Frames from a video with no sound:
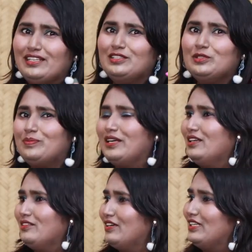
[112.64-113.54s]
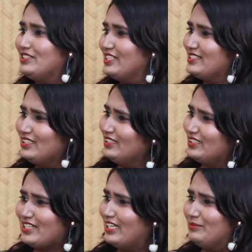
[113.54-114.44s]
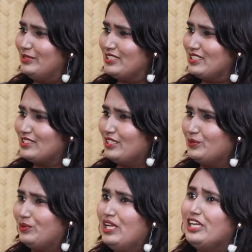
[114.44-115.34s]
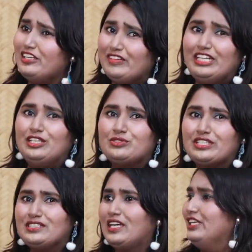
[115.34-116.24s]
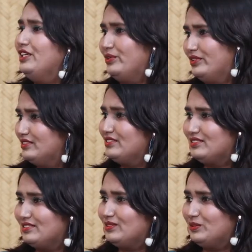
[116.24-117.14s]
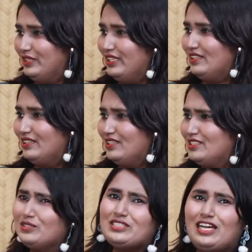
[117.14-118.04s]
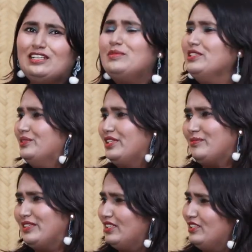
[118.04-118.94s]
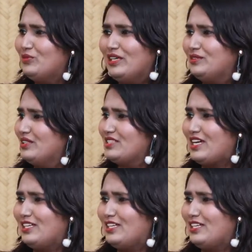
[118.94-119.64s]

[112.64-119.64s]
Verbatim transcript: బయట ఎందుకు పడలేదు వాళ్ళు చేశారు కదా చాలా మంది చేశారు ఈవెన్ hmm. ఈ రోజుకి సన్నీ లియోన్ ఉంది hmm. సో చాలా మంది ఉన్నారు మన తెలుగు వాళ్ళు కూడా